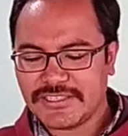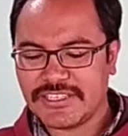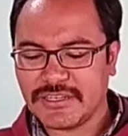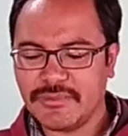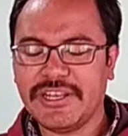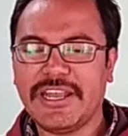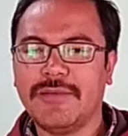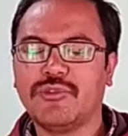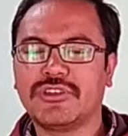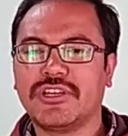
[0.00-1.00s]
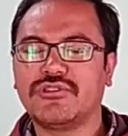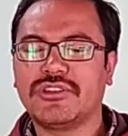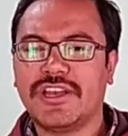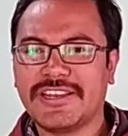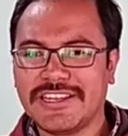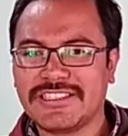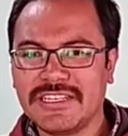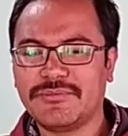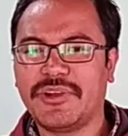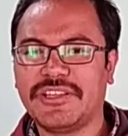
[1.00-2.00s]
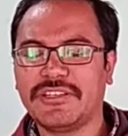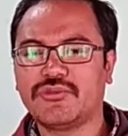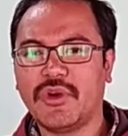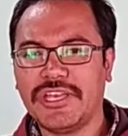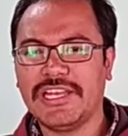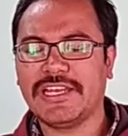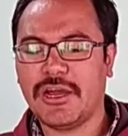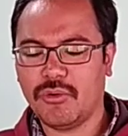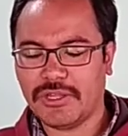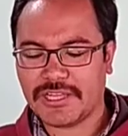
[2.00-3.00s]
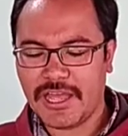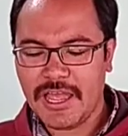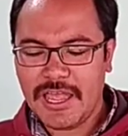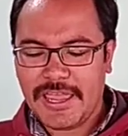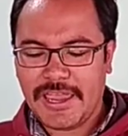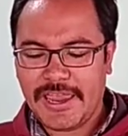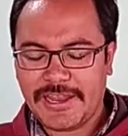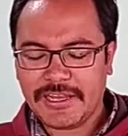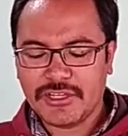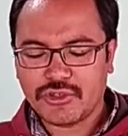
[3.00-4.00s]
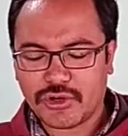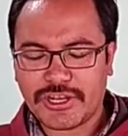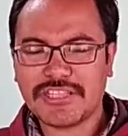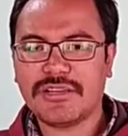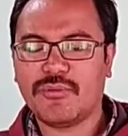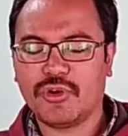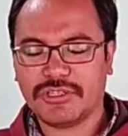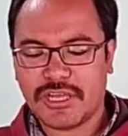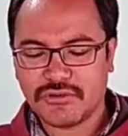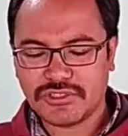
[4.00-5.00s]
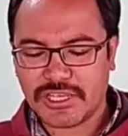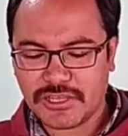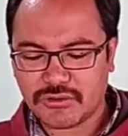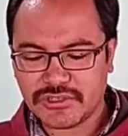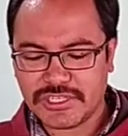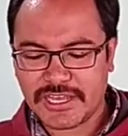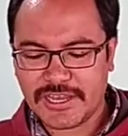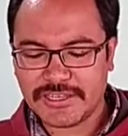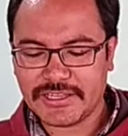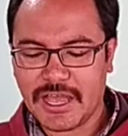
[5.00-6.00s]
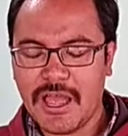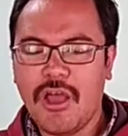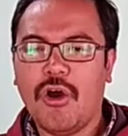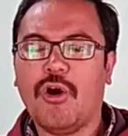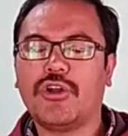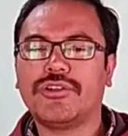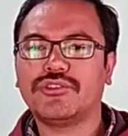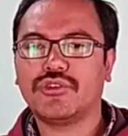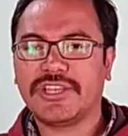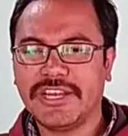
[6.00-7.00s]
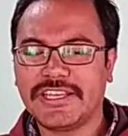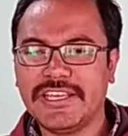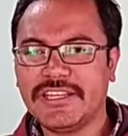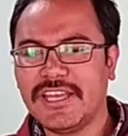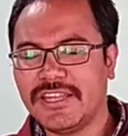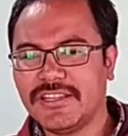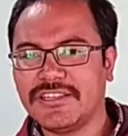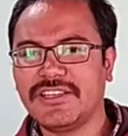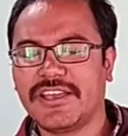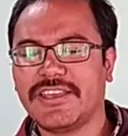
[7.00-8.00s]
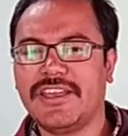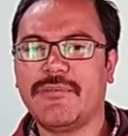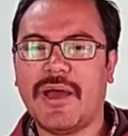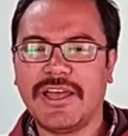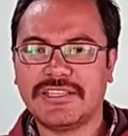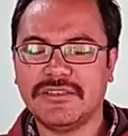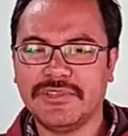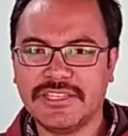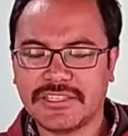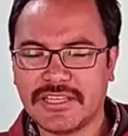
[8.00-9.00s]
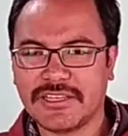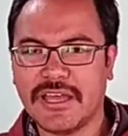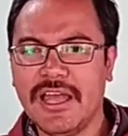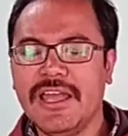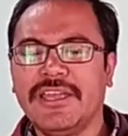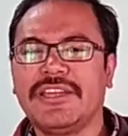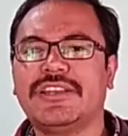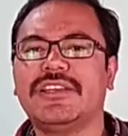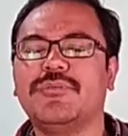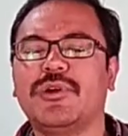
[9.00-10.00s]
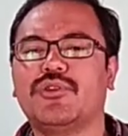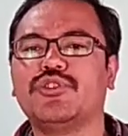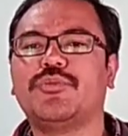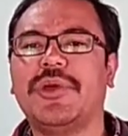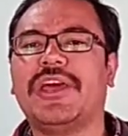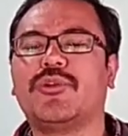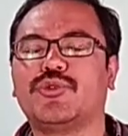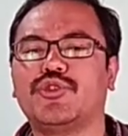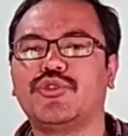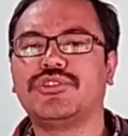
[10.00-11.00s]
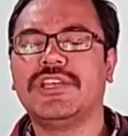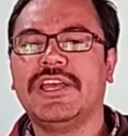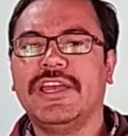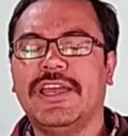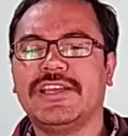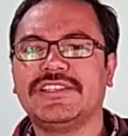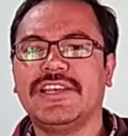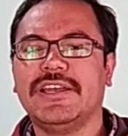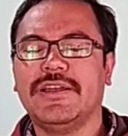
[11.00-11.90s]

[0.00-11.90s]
जर्मन नेम उनका जो था गेस्लर ब्रदर्स वही लिखा हुआ था एंड छोटा सा बोर्ड था उस ज्यादा कुछ लिखा नहीं था और जो खिड़की थी अंदर जाके या बाहर से भी दिखता था खिड़की पे कुछ पेयर ऑफ शूज एज ए